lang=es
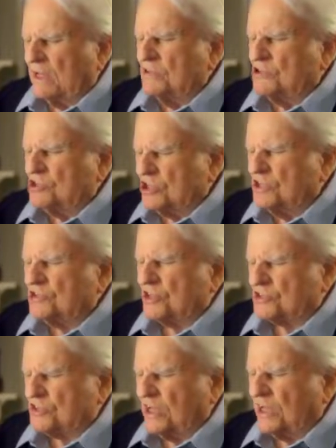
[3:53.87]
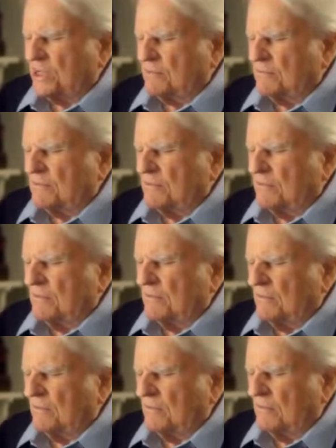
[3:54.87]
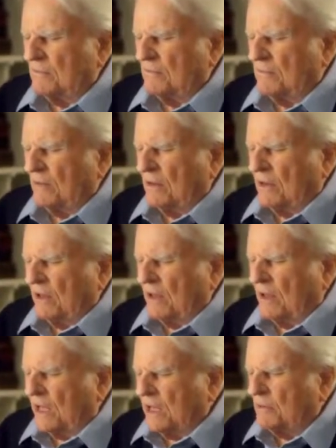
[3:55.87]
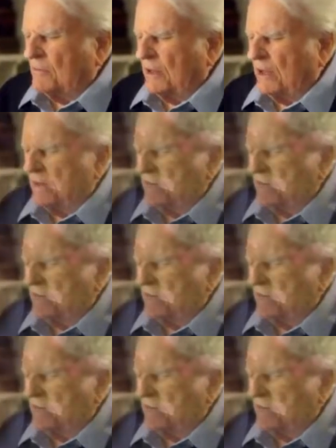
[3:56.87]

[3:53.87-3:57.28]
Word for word: En el nombre de Jesús. Amén.